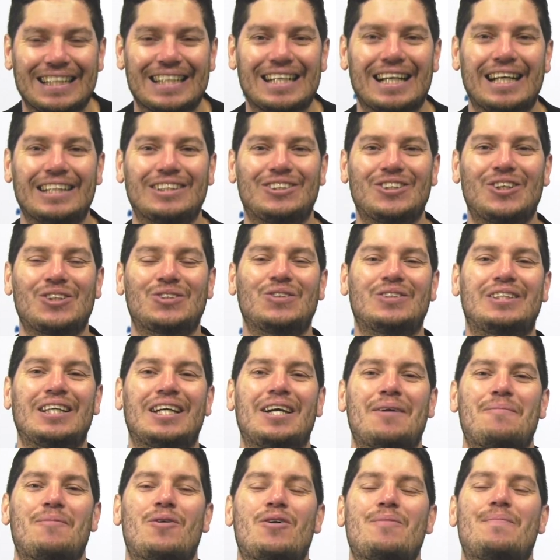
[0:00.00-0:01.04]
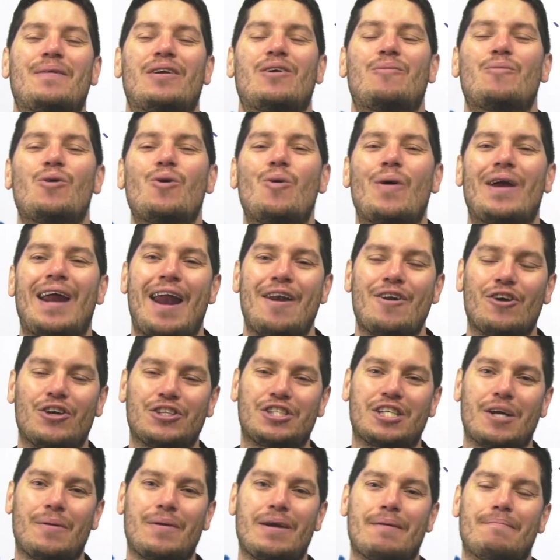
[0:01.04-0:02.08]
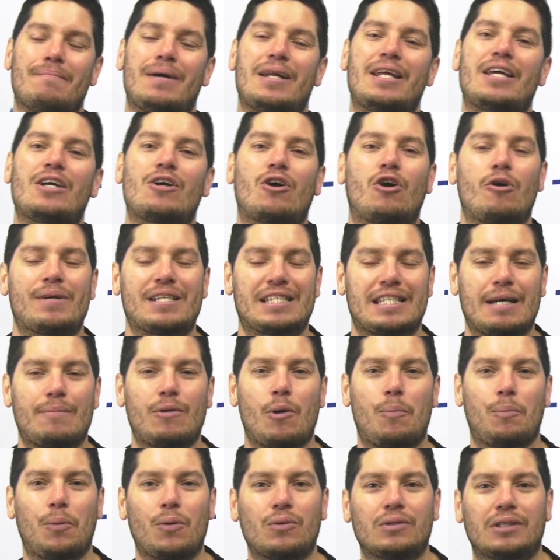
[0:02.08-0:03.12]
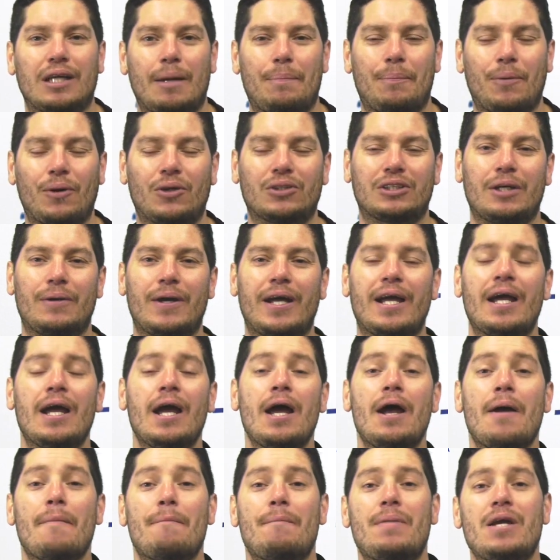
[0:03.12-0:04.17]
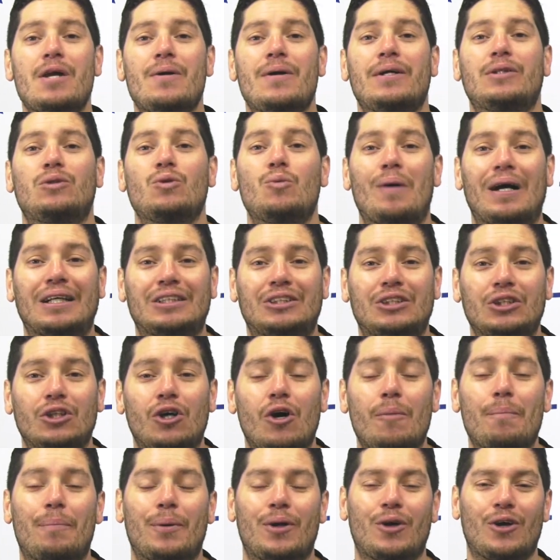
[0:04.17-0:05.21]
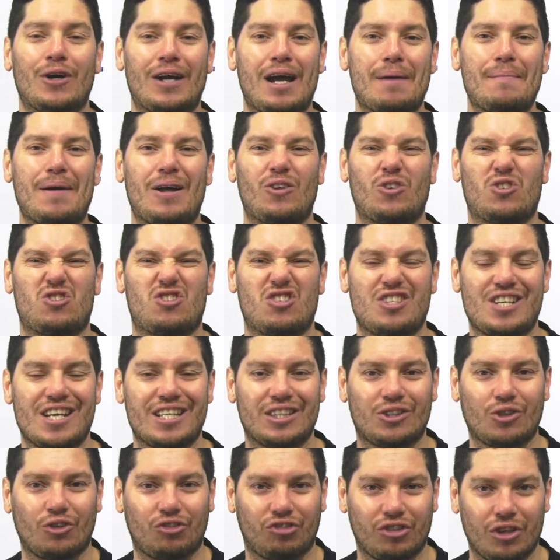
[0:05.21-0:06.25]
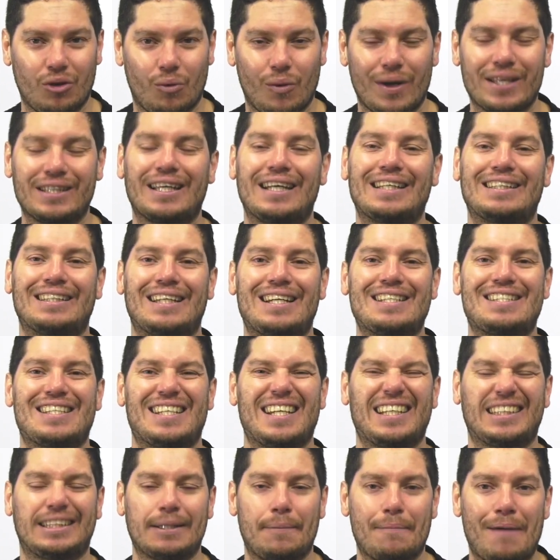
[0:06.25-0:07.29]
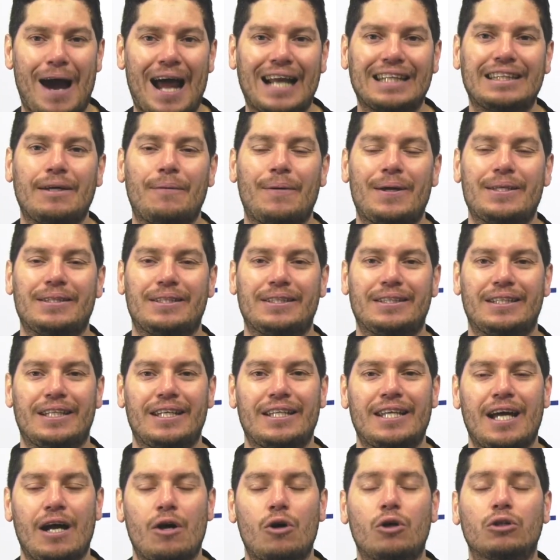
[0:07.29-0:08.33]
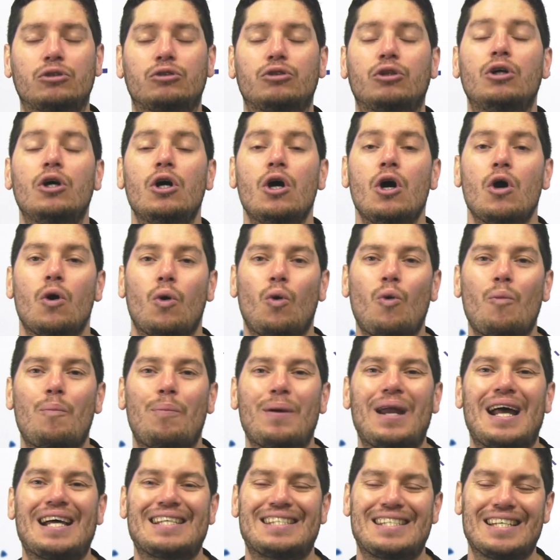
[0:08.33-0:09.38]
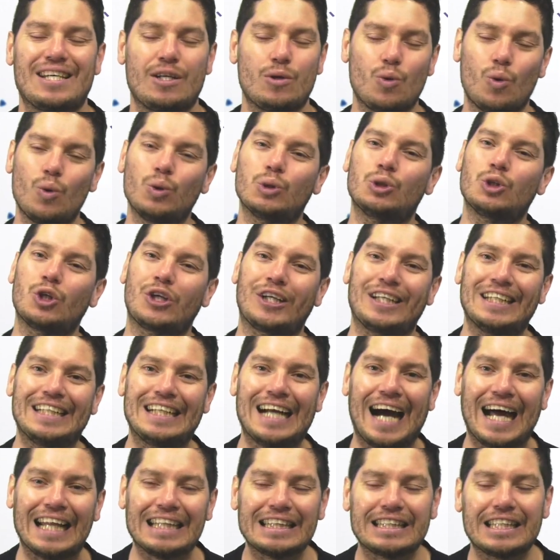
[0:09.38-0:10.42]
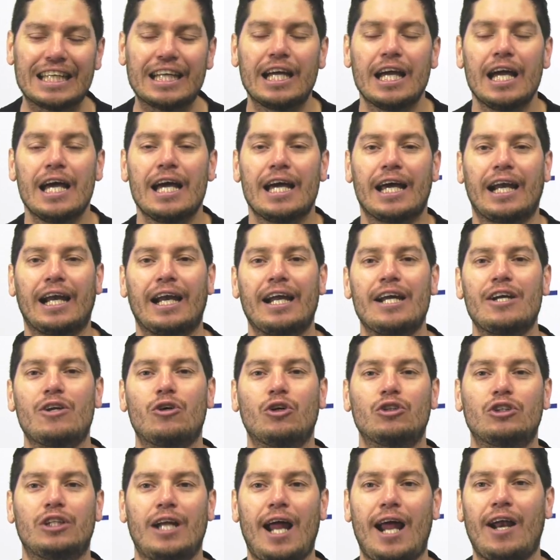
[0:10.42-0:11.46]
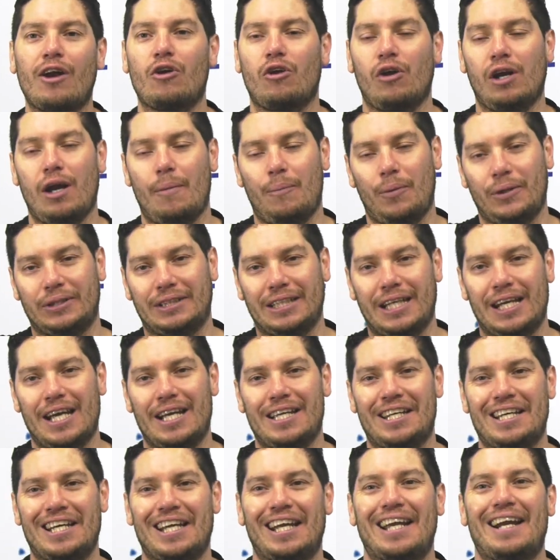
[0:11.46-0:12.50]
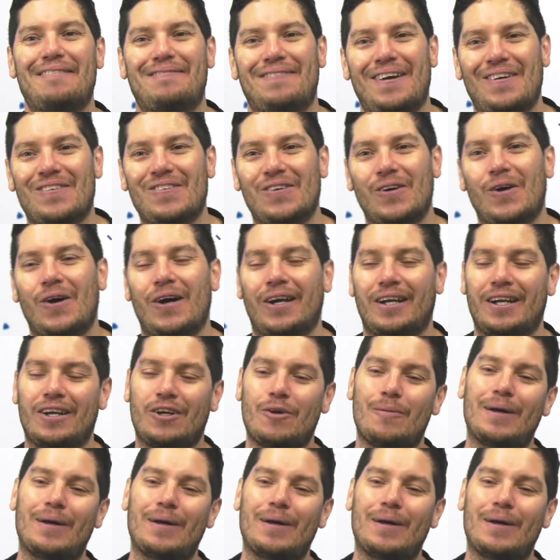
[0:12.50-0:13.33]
Tengan todos ustedes muy, pero muy buenas noches. Bienvenidos. Comenzamos Punta Sport TV. Vive tu pasión. Programa 253 en este martes 23 de agosto. Un placer, un gusto gigante reencontrarnos con la puesta al aire de Gran Facu Cobarrar.